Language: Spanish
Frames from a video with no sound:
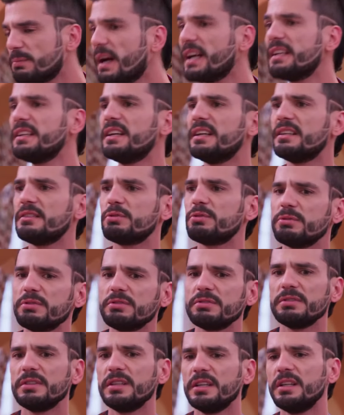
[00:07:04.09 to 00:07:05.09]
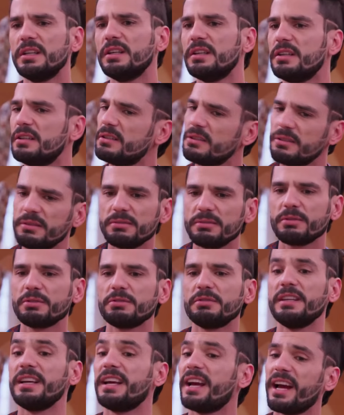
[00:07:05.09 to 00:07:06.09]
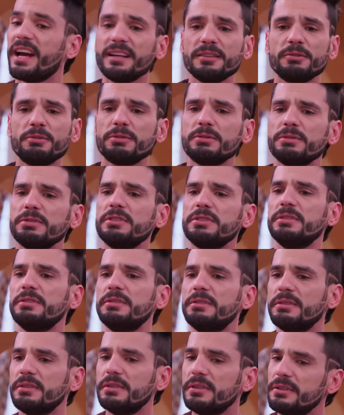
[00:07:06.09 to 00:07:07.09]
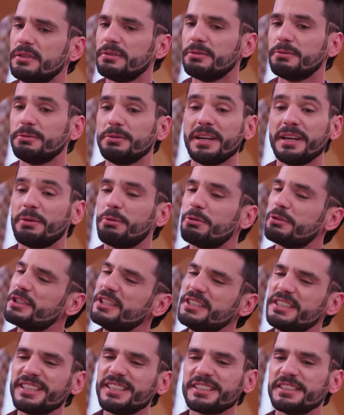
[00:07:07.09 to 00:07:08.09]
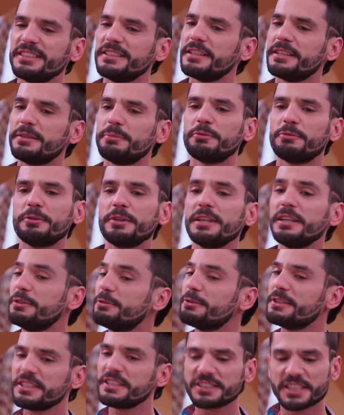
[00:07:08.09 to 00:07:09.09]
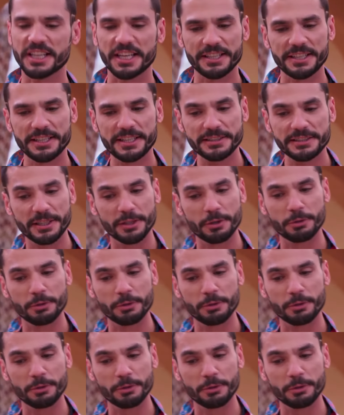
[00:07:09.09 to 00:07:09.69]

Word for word: mañas, sus, sus encantos. Una boquita que enamora y unas caderas que